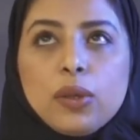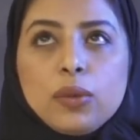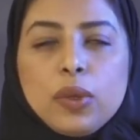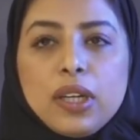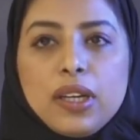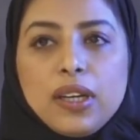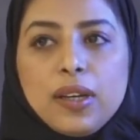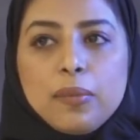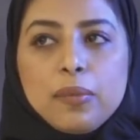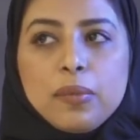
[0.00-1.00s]

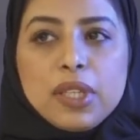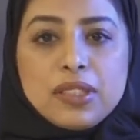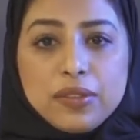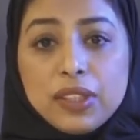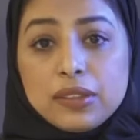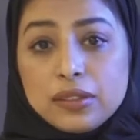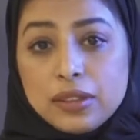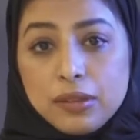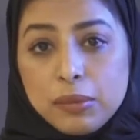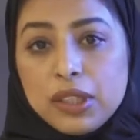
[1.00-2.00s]

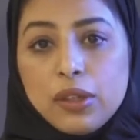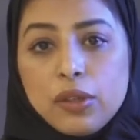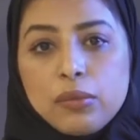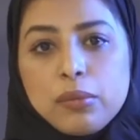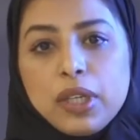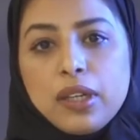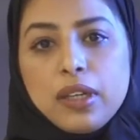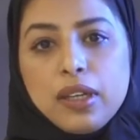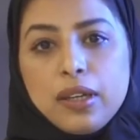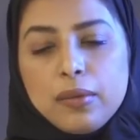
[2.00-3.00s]
واستفدت منهم
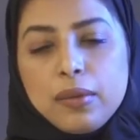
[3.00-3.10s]
آه،